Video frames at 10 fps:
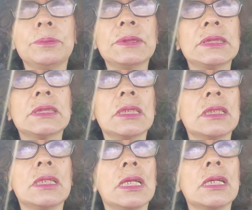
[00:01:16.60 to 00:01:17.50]
pues
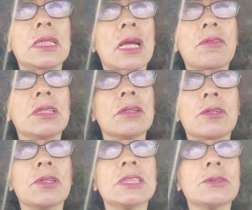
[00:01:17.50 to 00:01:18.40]
ya cuando
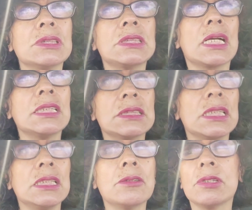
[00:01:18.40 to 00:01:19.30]
el corazón está
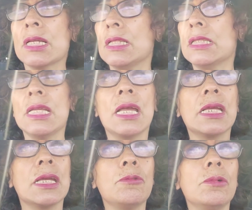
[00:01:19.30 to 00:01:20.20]
cansadito llega el día
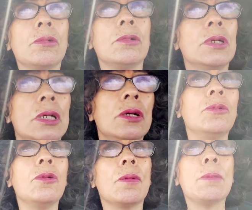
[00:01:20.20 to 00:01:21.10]
en que uno,
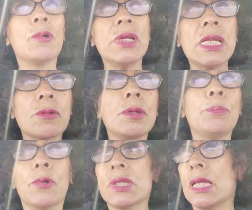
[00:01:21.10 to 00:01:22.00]
uno va a morir, no
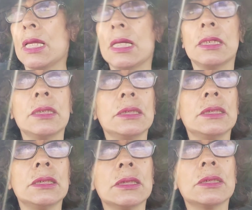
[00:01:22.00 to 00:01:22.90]
importa
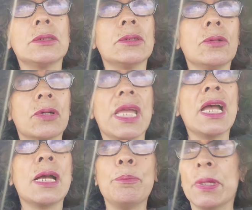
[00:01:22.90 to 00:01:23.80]
eh, lo que
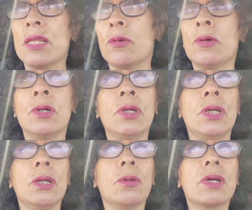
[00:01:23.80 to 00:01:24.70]
haga, pero
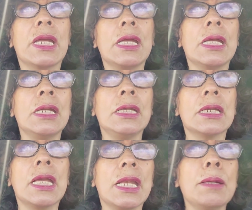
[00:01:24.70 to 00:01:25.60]
lo que
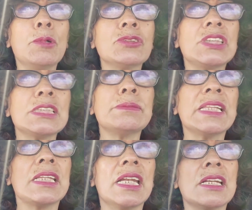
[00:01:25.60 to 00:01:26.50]
queremos es
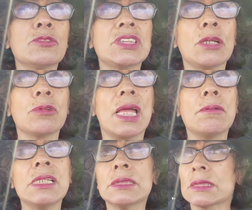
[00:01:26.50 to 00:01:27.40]
mantenernos
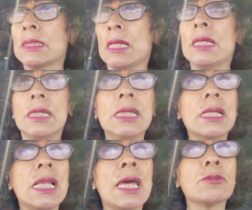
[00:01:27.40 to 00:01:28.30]
saludables y
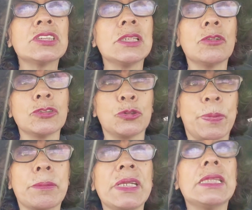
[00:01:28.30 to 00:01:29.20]
claro, si Dios nos
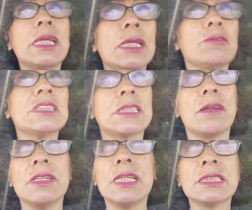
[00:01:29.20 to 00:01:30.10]
permite,
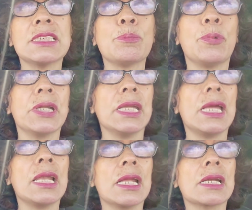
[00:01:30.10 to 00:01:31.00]
nuestra vida se
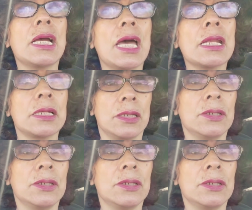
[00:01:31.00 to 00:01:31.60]
puede alargar